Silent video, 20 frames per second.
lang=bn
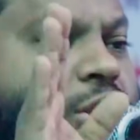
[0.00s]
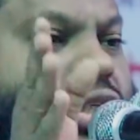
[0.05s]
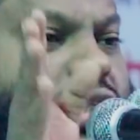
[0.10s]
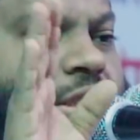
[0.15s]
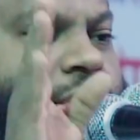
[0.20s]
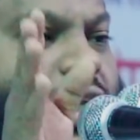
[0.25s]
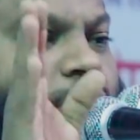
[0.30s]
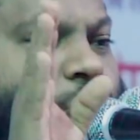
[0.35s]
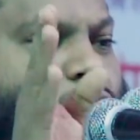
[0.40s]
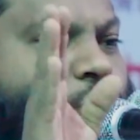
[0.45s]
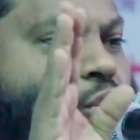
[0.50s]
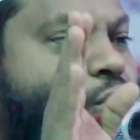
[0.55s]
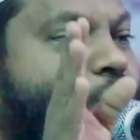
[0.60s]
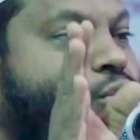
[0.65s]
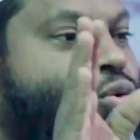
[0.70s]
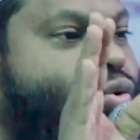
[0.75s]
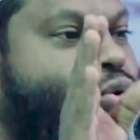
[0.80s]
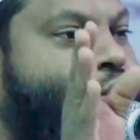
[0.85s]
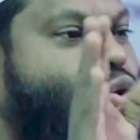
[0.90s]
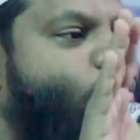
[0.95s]
অস্তিত্ব
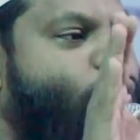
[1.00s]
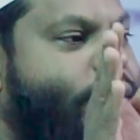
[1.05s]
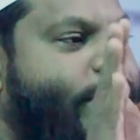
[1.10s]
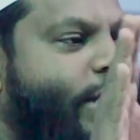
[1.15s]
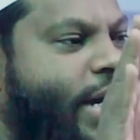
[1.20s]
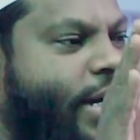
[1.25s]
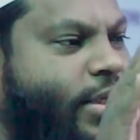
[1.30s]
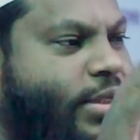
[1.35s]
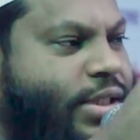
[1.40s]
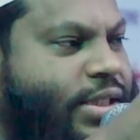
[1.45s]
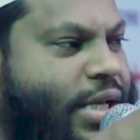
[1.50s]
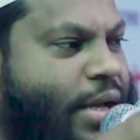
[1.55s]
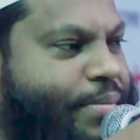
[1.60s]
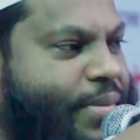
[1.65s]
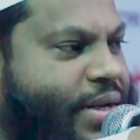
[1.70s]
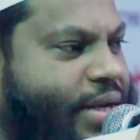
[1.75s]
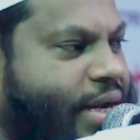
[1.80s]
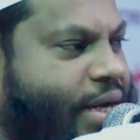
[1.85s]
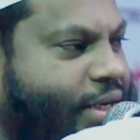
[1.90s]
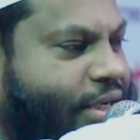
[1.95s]
দুনিয়ার
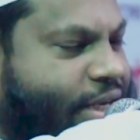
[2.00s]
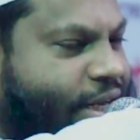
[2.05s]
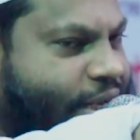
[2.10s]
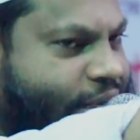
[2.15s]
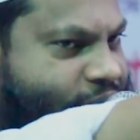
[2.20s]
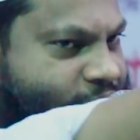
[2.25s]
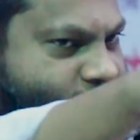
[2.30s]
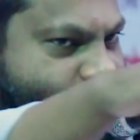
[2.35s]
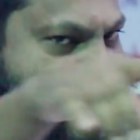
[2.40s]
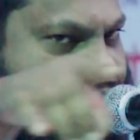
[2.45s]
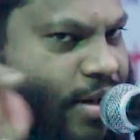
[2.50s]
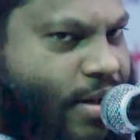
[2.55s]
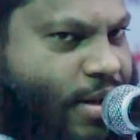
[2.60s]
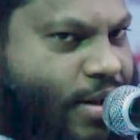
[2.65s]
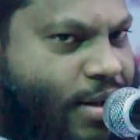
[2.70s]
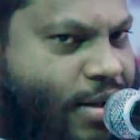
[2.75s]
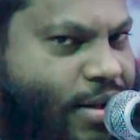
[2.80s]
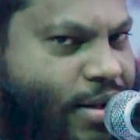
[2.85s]
জামিনে টিকে না